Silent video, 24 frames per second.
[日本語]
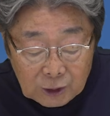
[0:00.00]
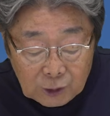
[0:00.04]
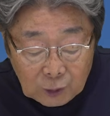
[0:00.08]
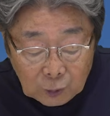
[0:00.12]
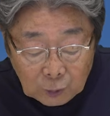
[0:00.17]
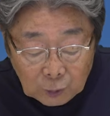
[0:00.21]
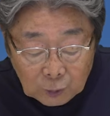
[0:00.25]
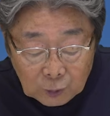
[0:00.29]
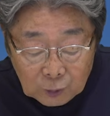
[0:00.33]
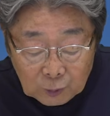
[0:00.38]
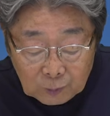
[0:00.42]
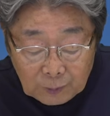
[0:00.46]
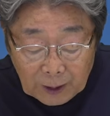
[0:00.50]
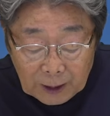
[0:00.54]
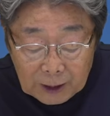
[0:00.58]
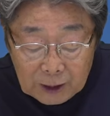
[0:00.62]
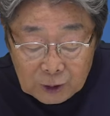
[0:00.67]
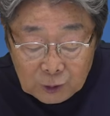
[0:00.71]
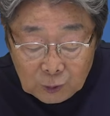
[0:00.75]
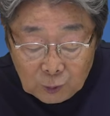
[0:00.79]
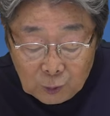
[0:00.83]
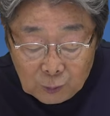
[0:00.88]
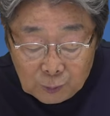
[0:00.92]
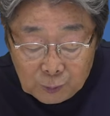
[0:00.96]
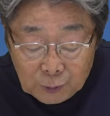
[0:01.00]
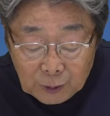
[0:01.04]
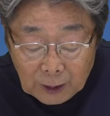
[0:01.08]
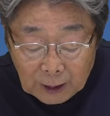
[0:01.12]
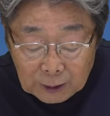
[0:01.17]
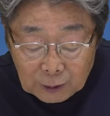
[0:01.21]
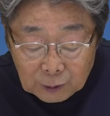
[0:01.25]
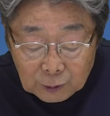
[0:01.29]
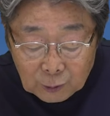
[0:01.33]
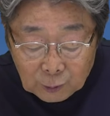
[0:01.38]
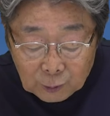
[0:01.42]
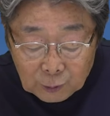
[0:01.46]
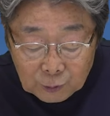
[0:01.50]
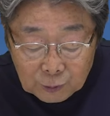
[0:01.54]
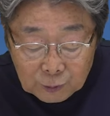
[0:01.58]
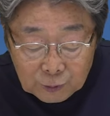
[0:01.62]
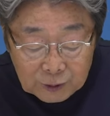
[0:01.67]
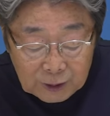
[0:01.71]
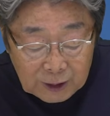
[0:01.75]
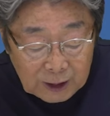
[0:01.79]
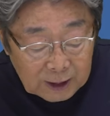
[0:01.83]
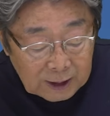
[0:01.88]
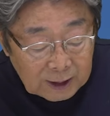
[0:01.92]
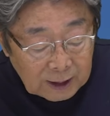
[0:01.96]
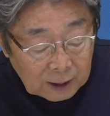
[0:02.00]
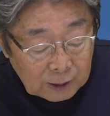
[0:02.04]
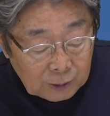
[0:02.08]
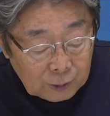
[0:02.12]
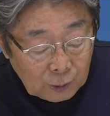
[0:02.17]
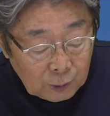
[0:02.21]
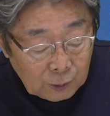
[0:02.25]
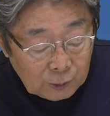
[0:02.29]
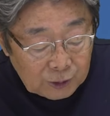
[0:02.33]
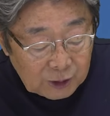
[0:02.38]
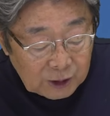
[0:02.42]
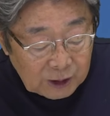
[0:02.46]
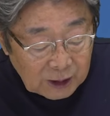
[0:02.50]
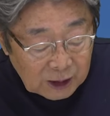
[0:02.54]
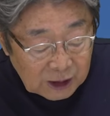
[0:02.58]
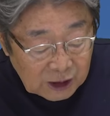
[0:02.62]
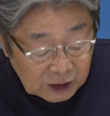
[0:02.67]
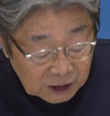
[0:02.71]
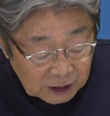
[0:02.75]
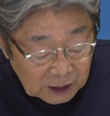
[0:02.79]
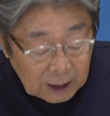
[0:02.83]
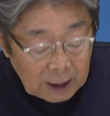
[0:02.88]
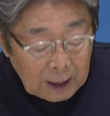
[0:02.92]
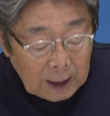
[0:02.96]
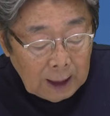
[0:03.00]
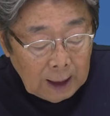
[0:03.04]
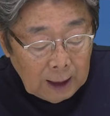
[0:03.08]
所得倍増プランという政策を打ち出し、